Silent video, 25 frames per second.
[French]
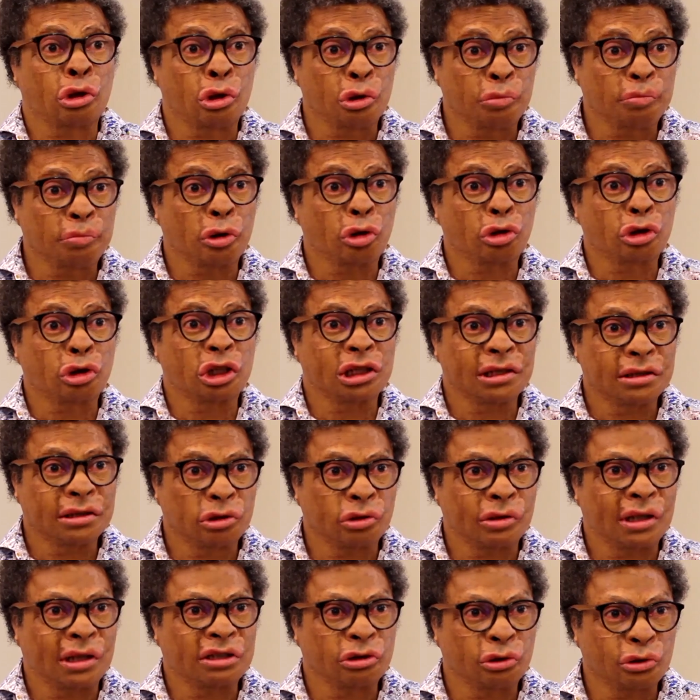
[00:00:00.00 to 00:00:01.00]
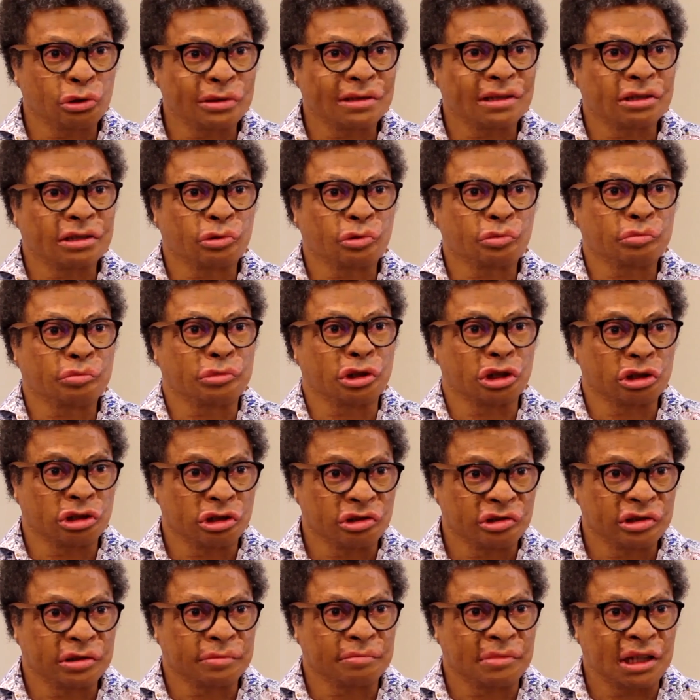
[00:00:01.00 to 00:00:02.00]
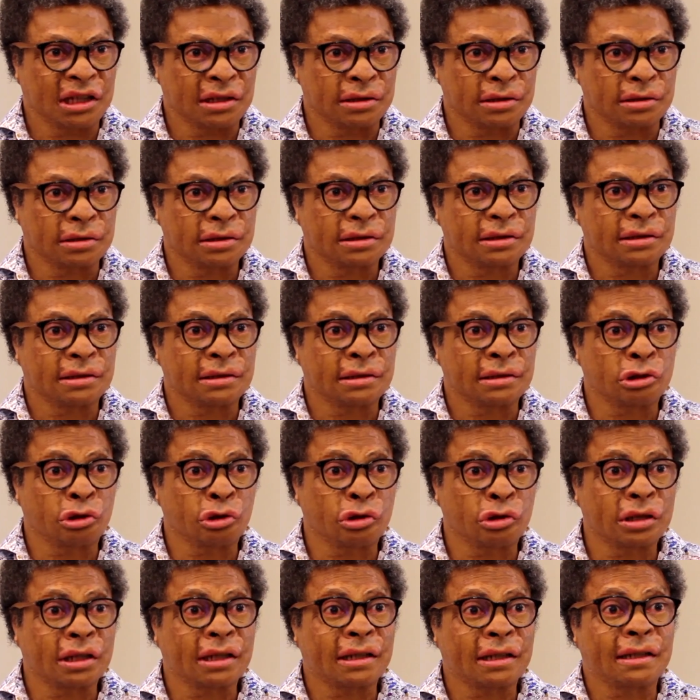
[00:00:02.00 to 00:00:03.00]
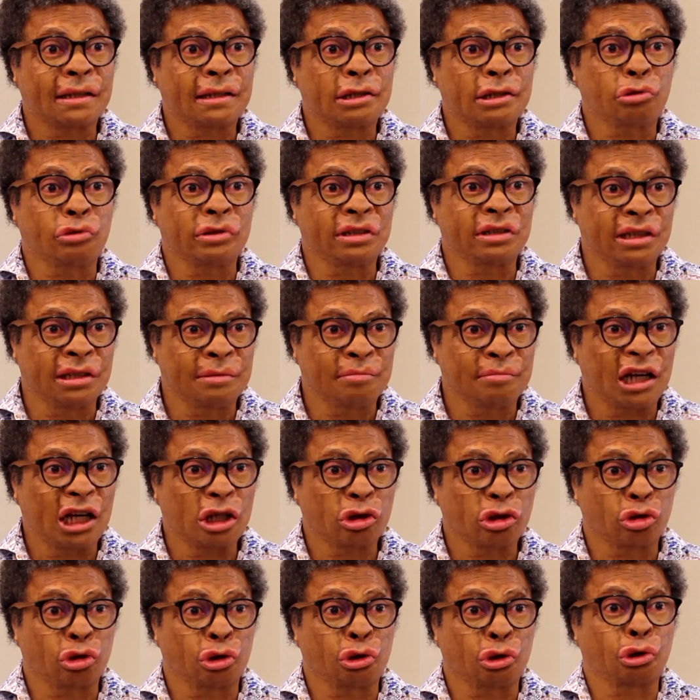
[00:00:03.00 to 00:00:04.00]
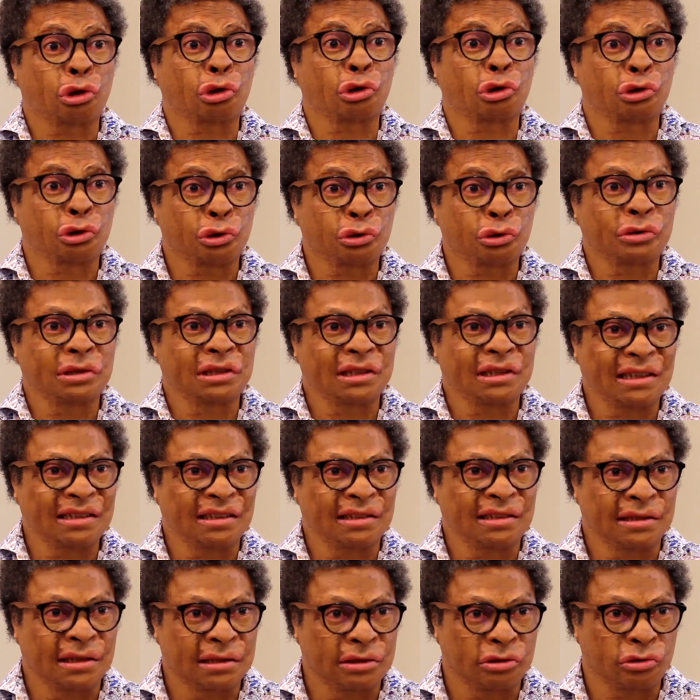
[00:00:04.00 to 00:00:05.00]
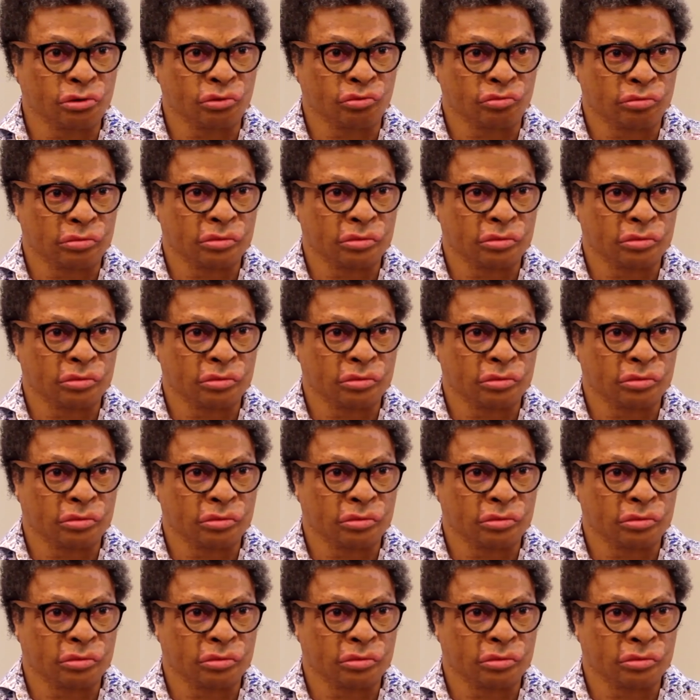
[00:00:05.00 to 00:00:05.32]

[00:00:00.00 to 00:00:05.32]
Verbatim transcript: Le projet de l'association Burn Smile est de créer une démarche de resocialisation,